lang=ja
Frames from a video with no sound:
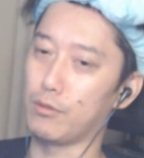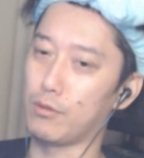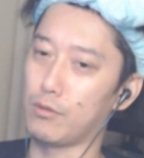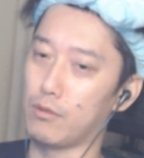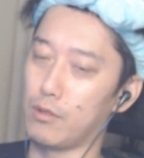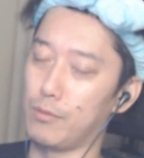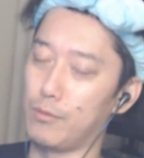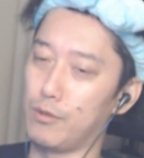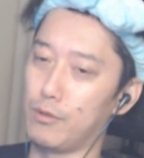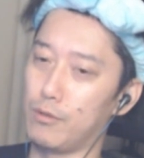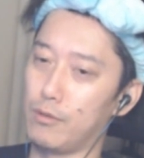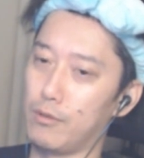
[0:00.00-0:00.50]
時と
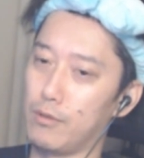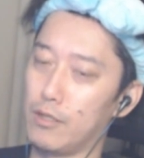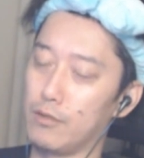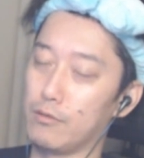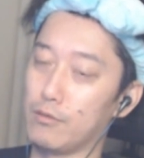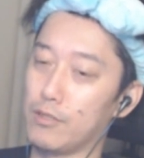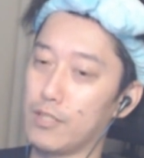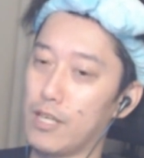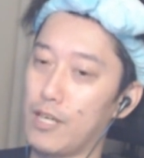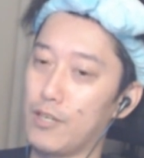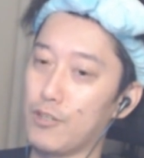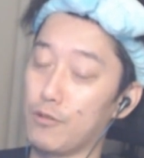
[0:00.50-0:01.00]
かも、あ
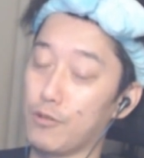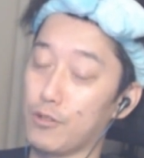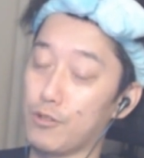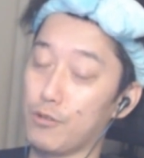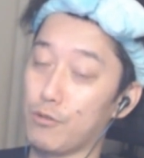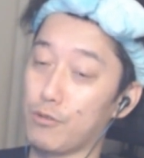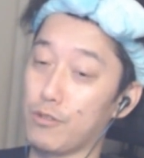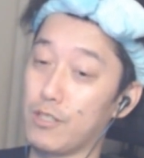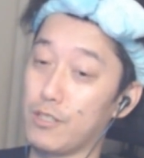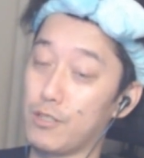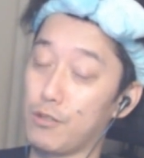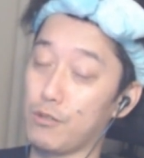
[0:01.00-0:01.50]
の、最初
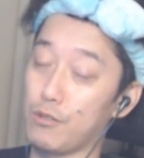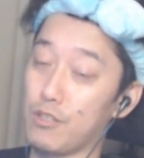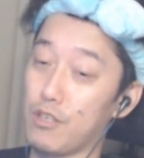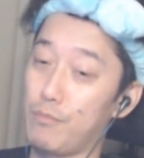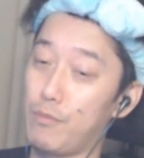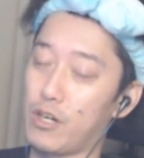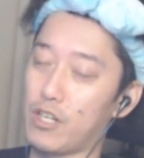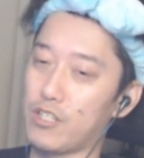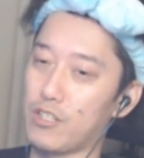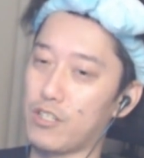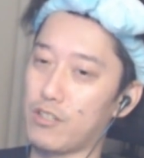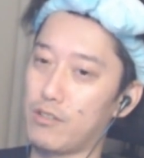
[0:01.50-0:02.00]
初、初戦
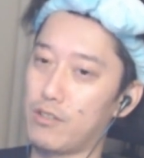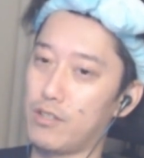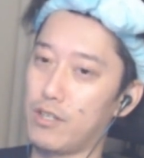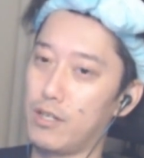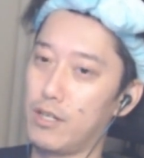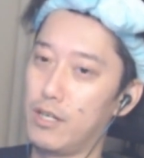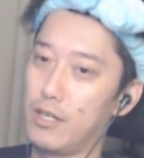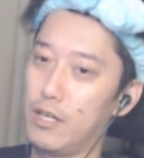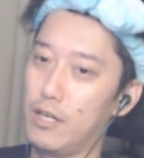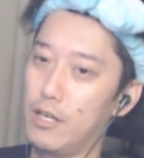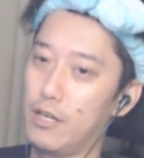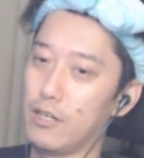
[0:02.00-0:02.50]
負けちゃって、